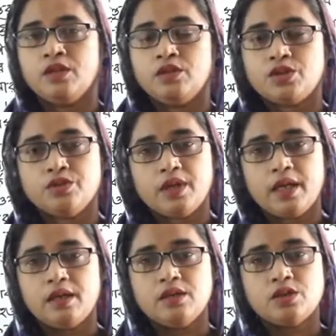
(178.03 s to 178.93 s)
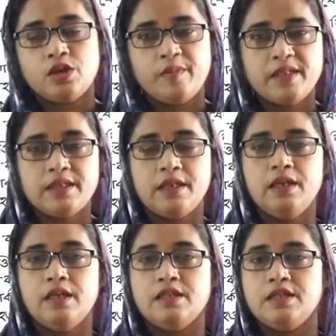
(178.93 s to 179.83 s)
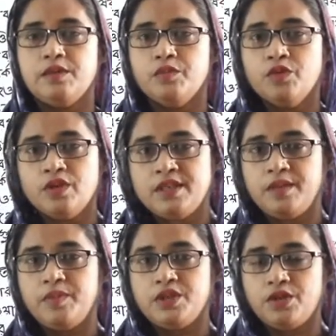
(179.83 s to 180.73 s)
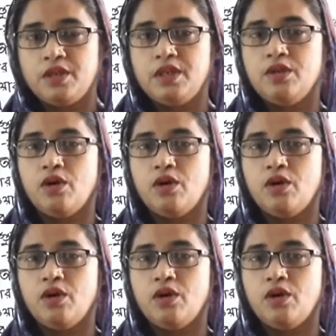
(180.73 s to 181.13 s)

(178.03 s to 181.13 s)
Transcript: তো সুতরাং সমাজের যে মূল যে বিষয়টি